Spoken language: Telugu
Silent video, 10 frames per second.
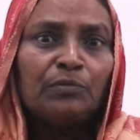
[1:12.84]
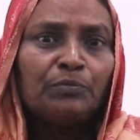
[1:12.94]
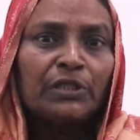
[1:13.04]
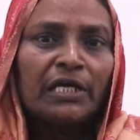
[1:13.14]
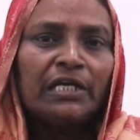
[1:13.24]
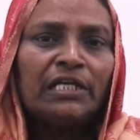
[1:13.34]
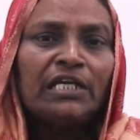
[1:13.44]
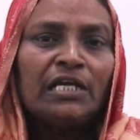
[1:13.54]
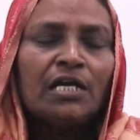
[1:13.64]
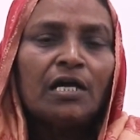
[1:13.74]

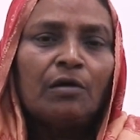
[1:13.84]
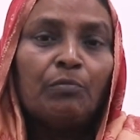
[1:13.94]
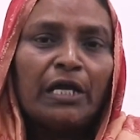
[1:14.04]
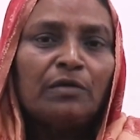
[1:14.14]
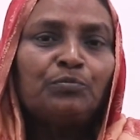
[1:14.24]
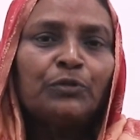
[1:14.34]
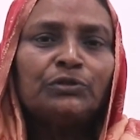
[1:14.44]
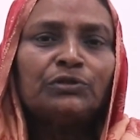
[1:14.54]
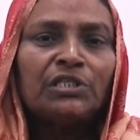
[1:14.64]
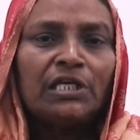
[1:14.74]
నింపుతారండి భయం
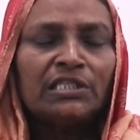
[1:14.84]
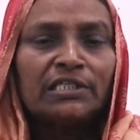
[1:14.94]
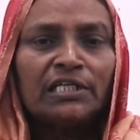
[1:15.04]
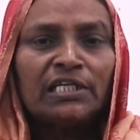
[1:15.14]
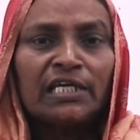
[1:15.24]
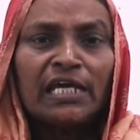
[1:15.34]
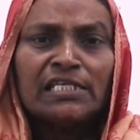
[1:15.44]
పోతుంది ఎందుకంటే